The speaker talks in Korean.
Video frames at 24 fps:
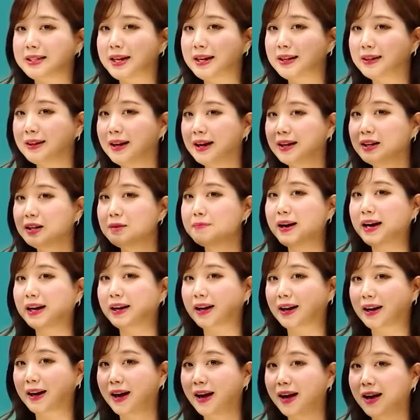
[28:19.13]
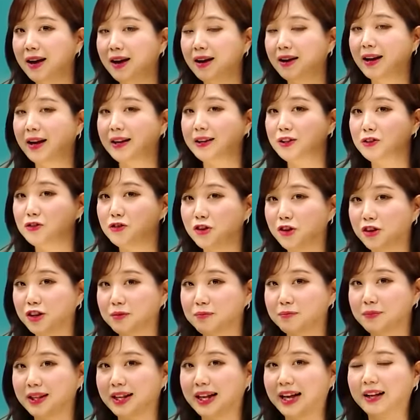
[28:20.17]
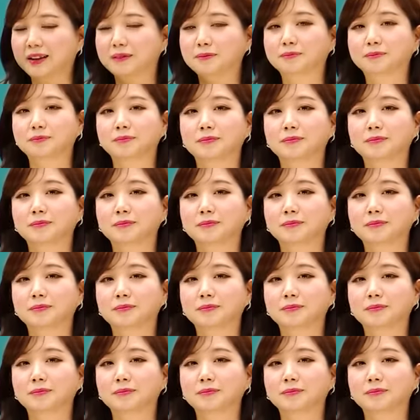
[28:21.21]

생각을 말하라 라는 유형입니다.